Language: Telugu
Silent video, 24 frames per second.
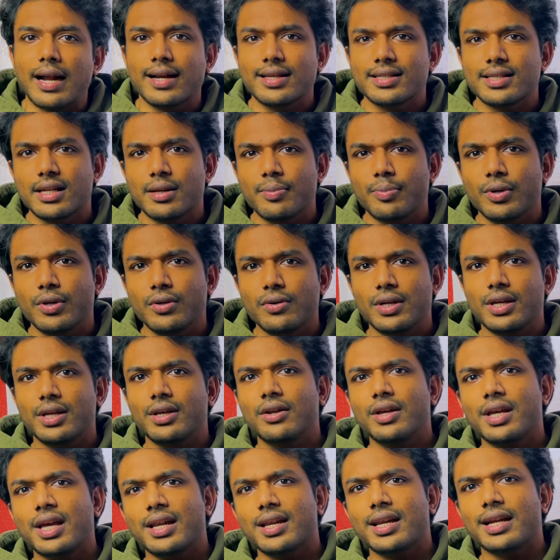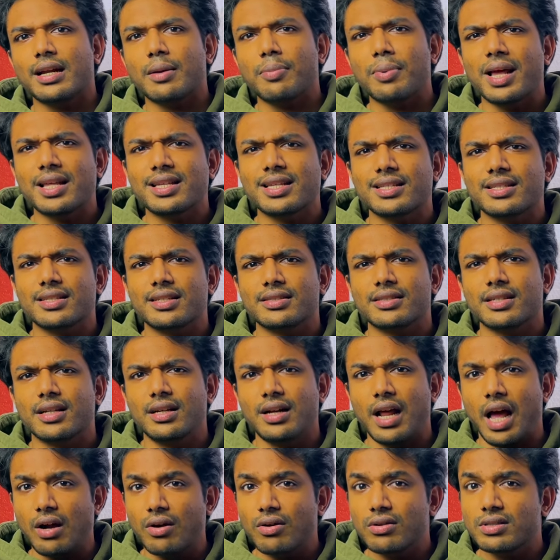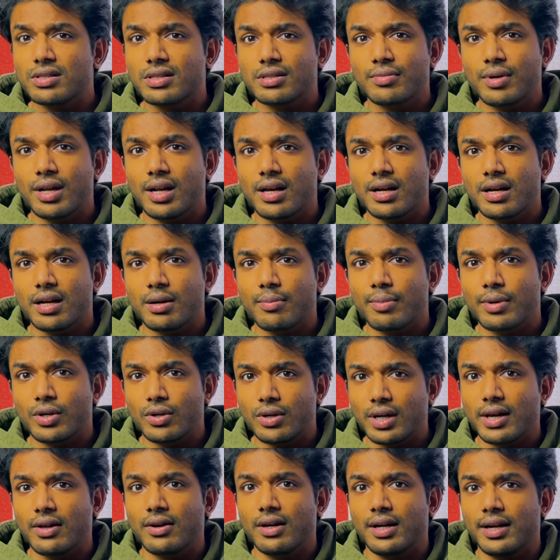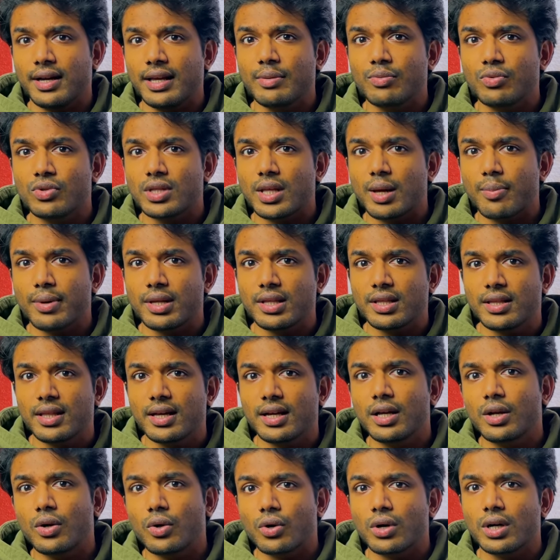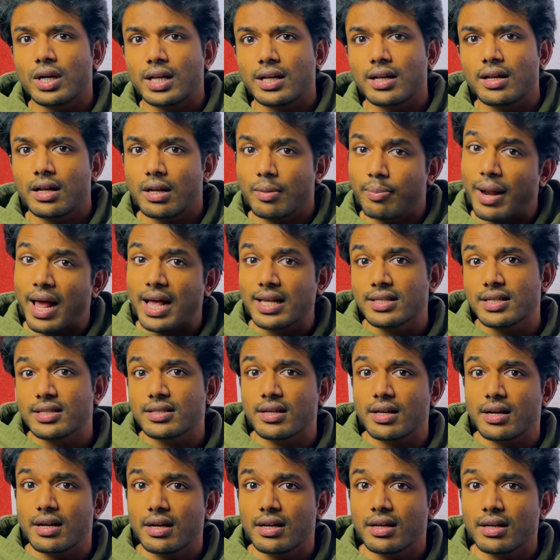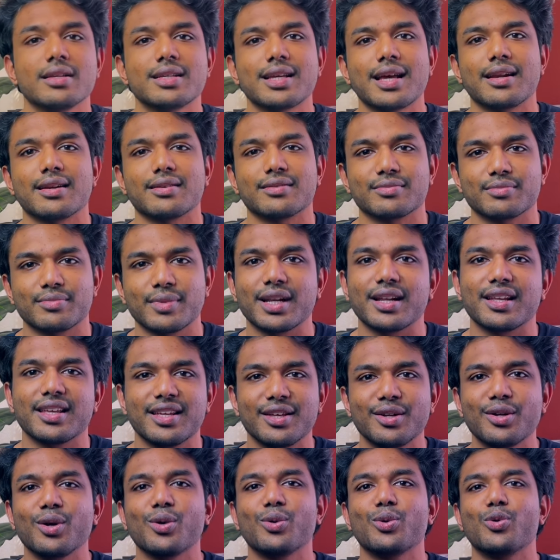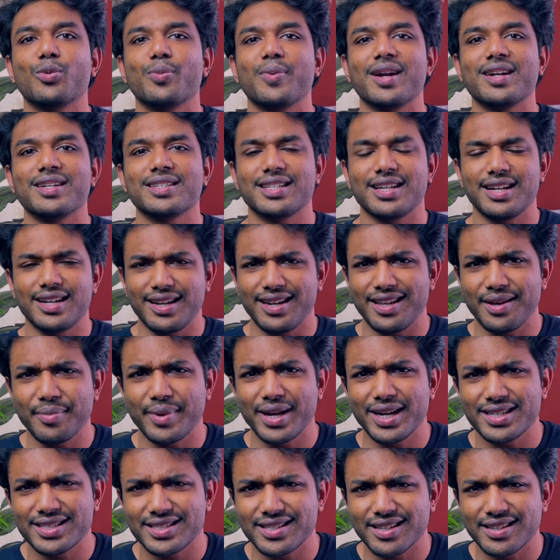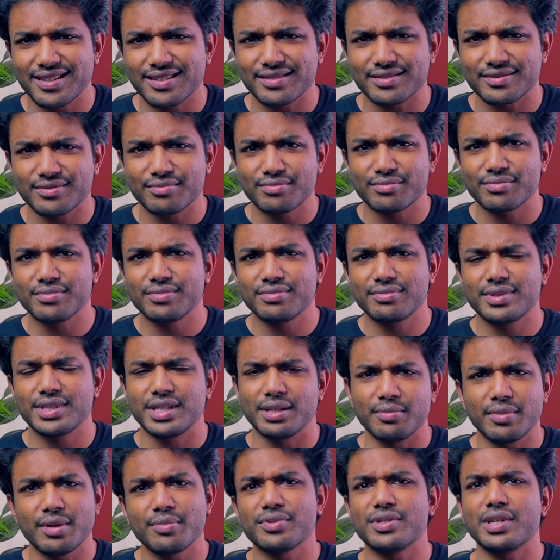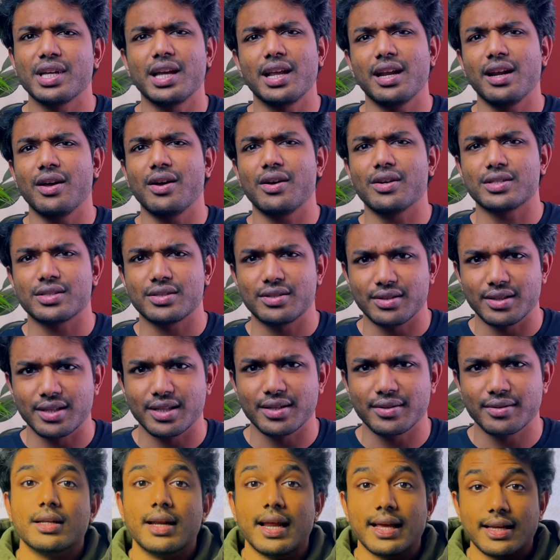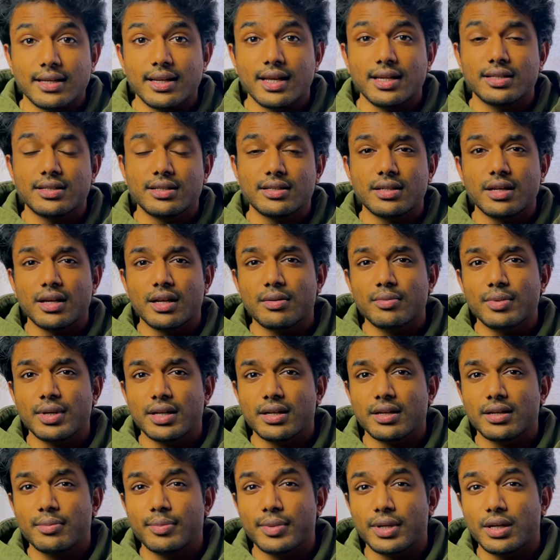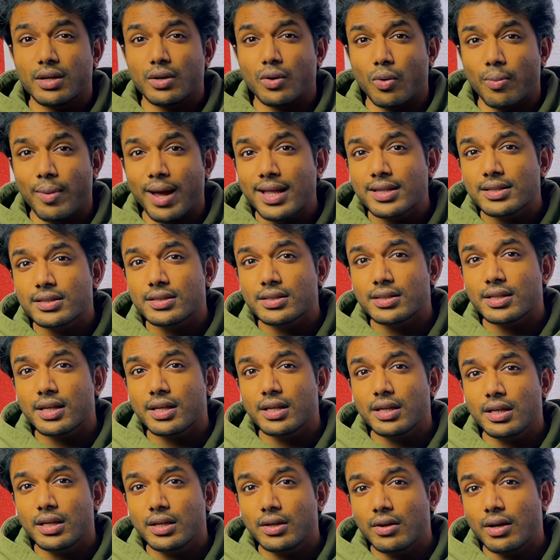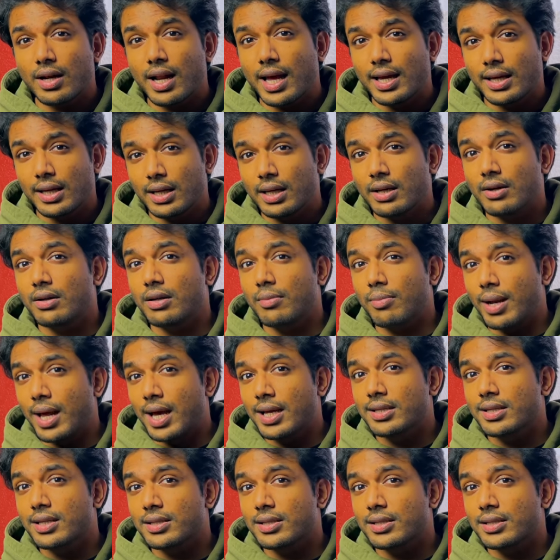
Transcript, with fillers: అంటే సార్ ఇప్పుడు హీరో ఇవన్నీ ఎట్లా ప్లాన్ చేస్తారు సార్ ఠాగూర్ సినిమా లాగా మనోడికి ఏమైనా టీం ఉందా ప్రతి దగ్గర ఒకటి అలా అలా ప్లాన్ చేశారా సార్ మన హీరో గ్రూప్ ఏంటి సార్ టీం ఏంటి సార్ సింహం సింగిల్గా వస్తుంది నెక్స్ట్ నెక్స్ట్ సార్ మరి మన రొమాన్స్కి హీరోయిన్ యాంగిల్ ఏమైనా ప్లాన్